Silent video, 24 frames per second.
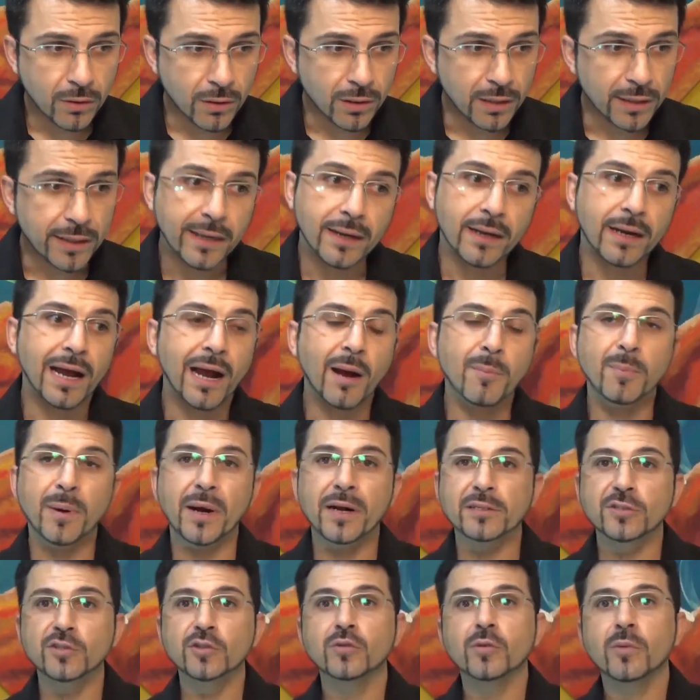Ora, a
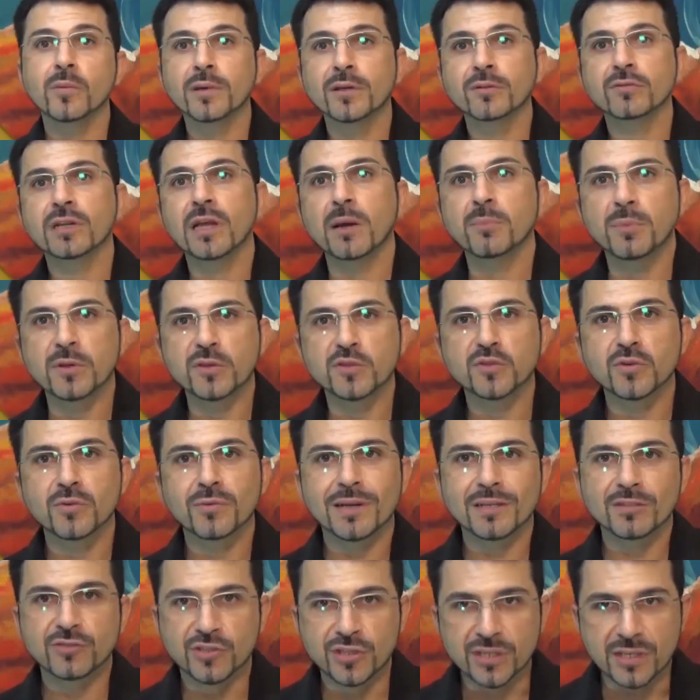partir do momento que a
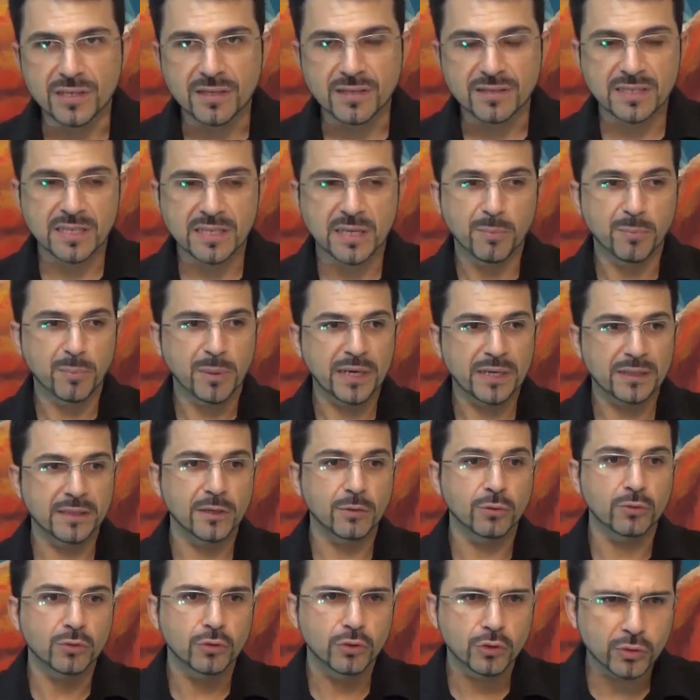pessoa diz que
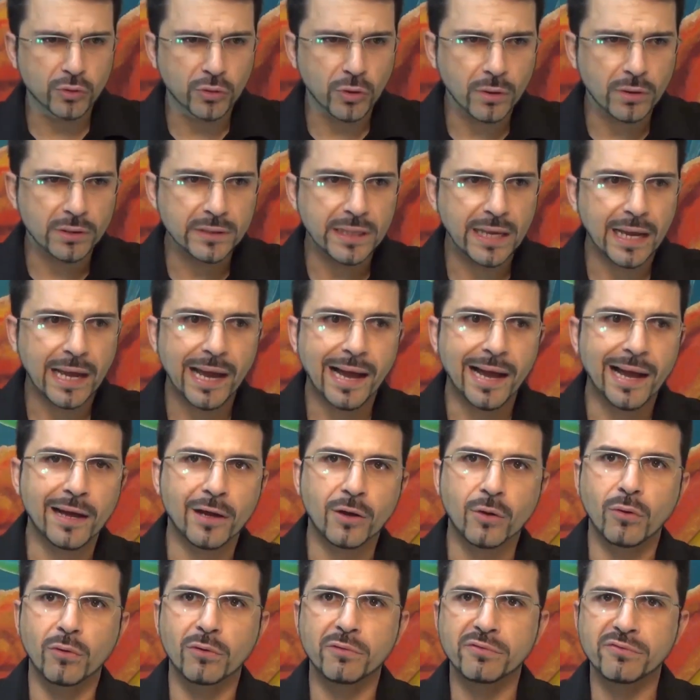perdeu toda a
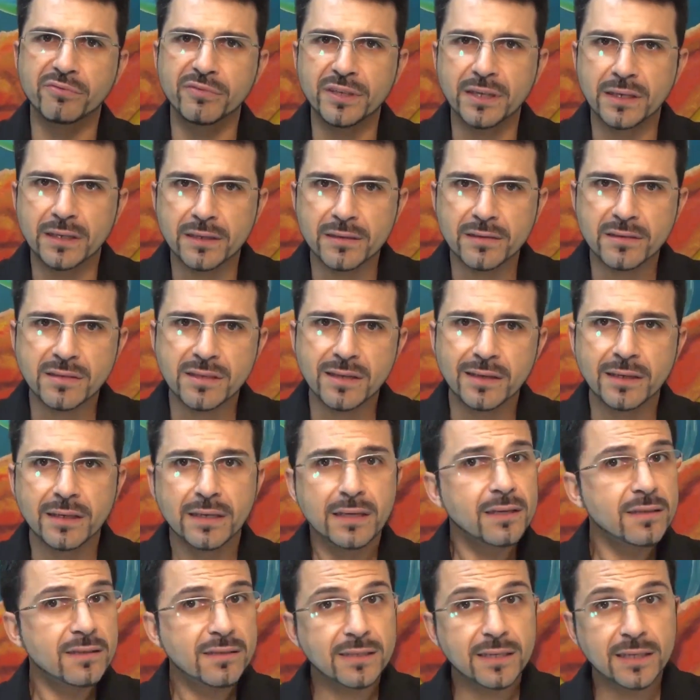confiança,
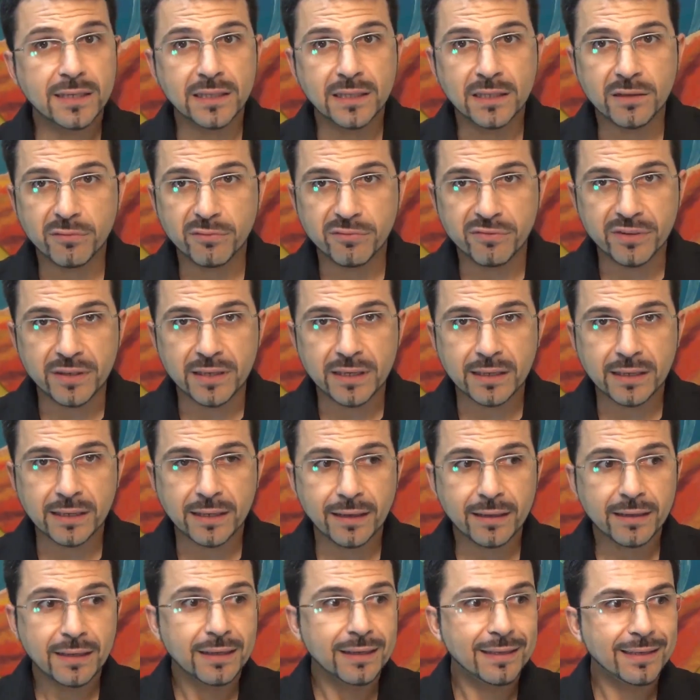
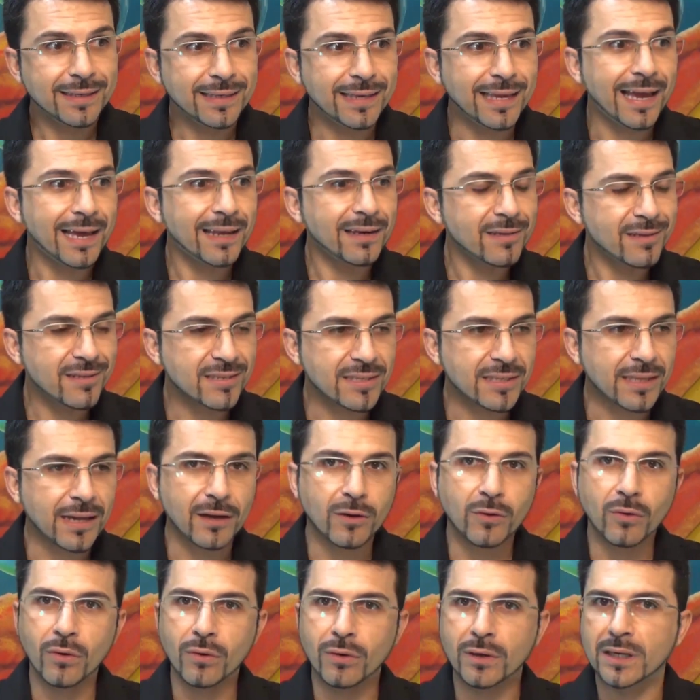significa que ela
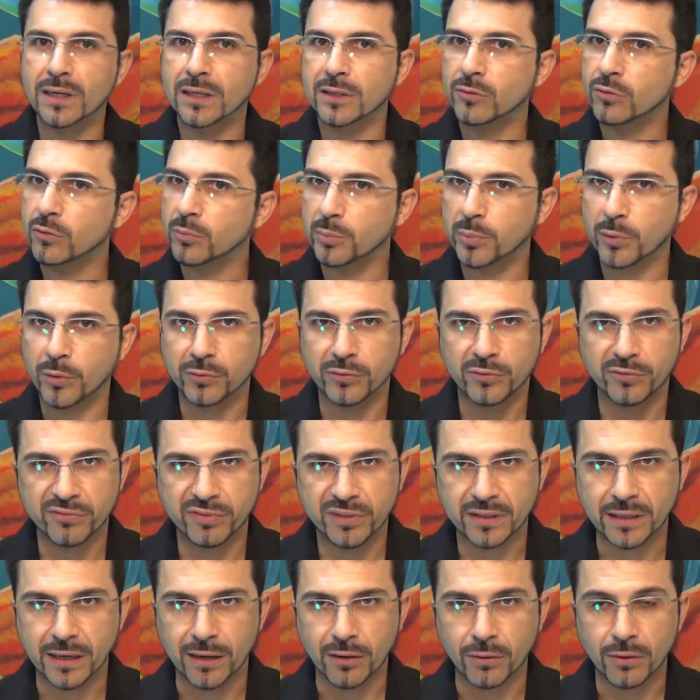está colocando um ponto
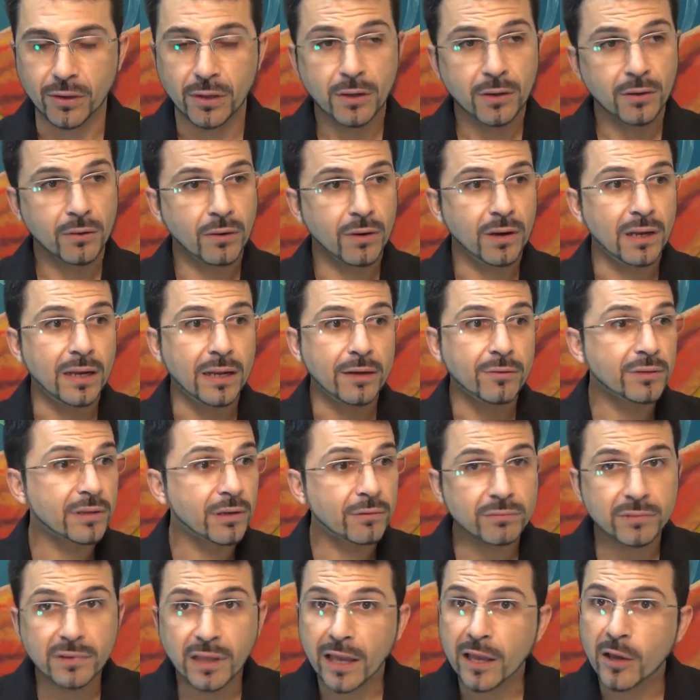final. Olha, eu
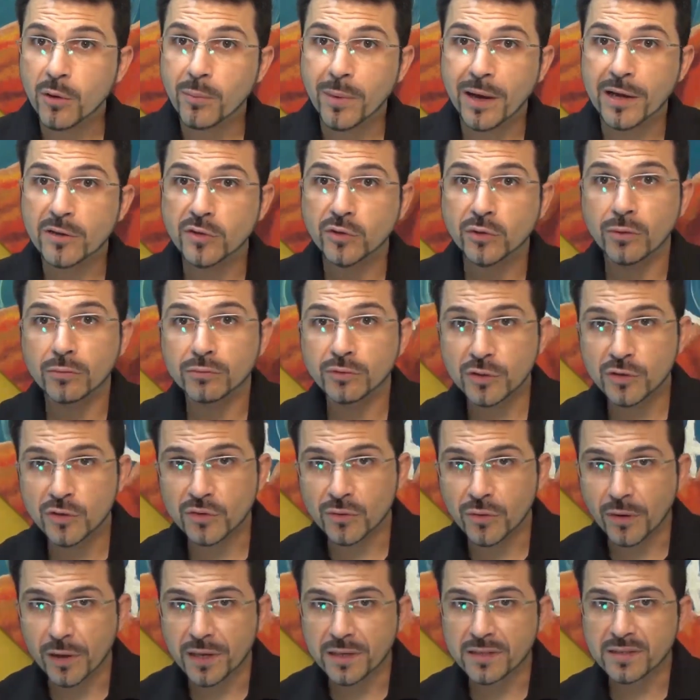não tenho mais
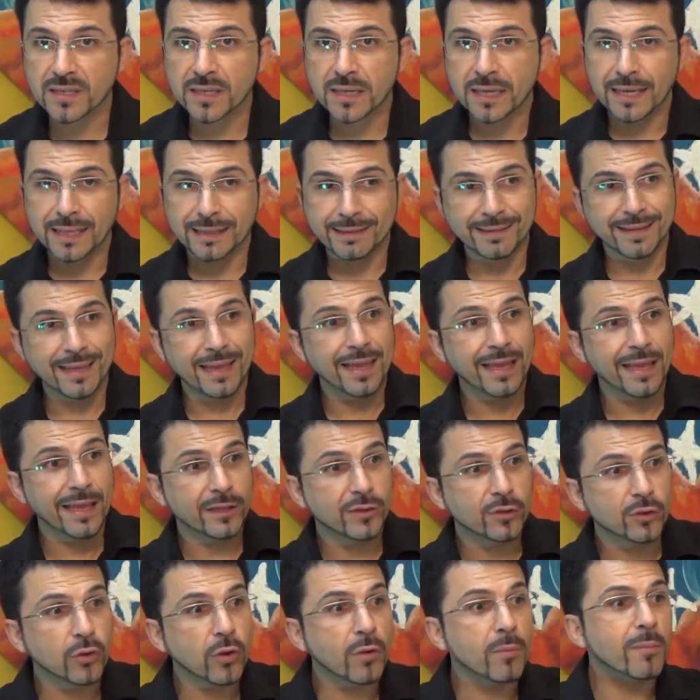condições de
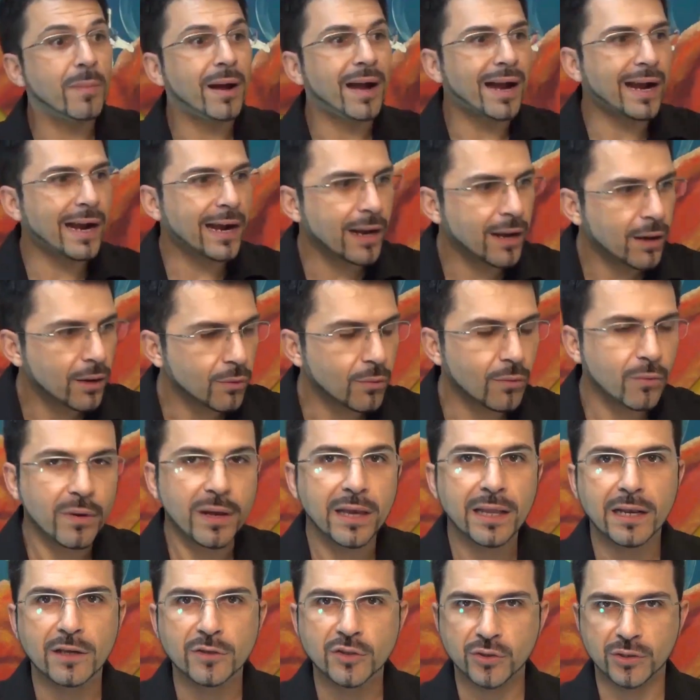retomar um
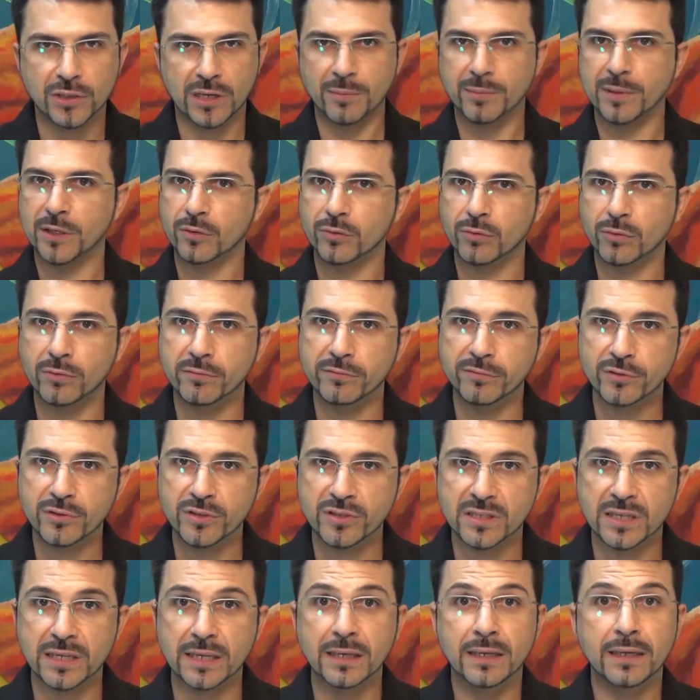relacionamento com
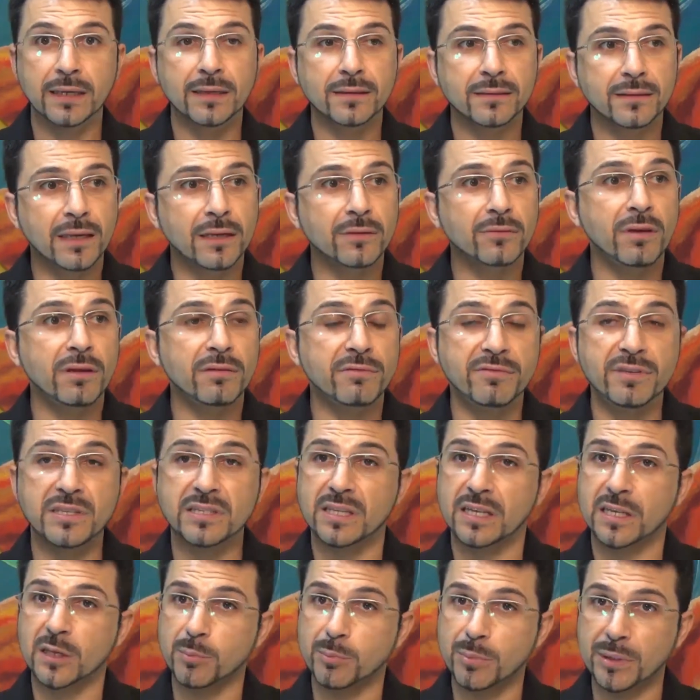você, tendo em
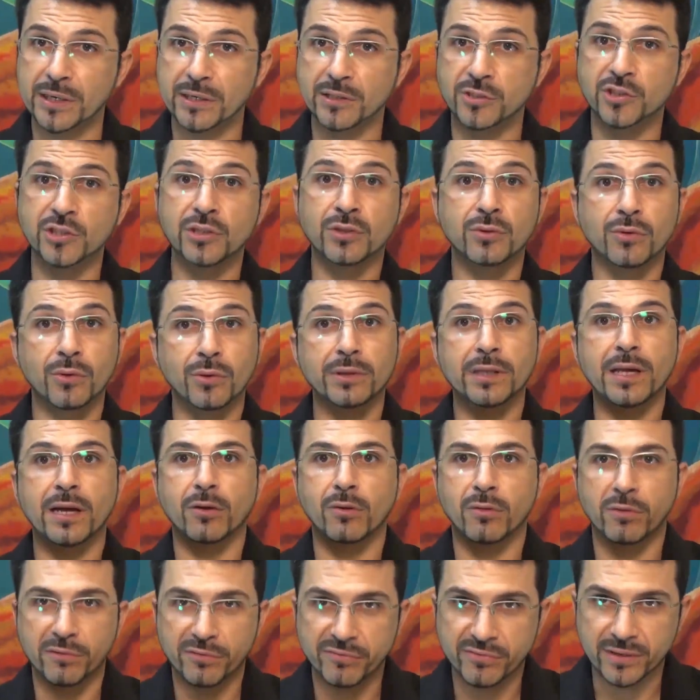vista que perdi toda
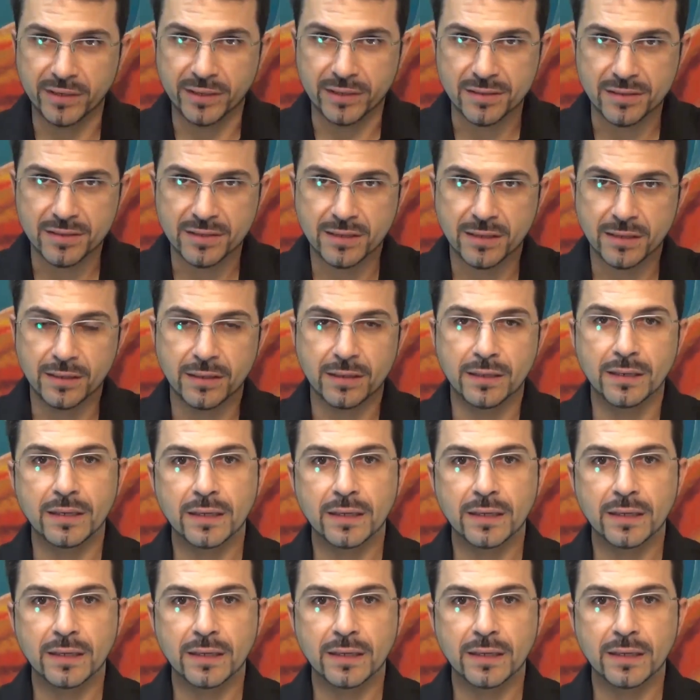a confiança.